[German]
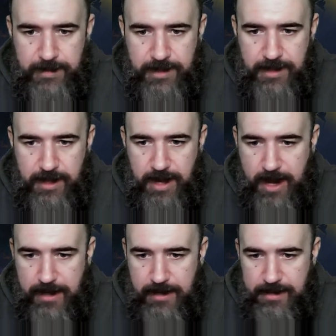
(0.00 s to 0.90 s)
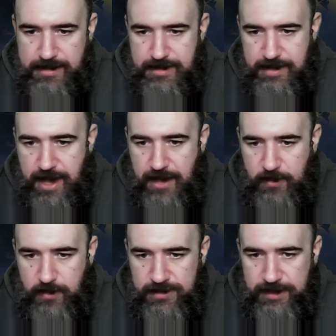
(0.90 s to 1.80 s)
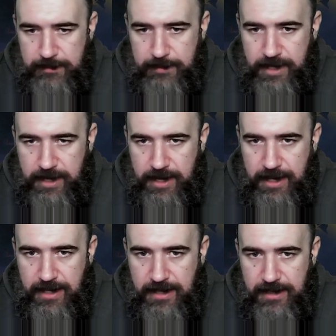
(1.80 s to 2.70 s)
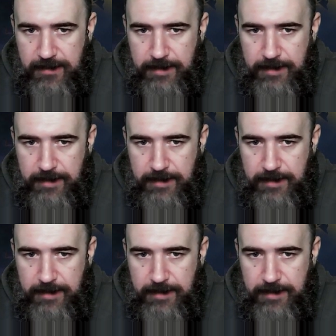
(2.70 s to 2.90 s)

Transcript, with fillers: kleines Nahrungssammlerlager.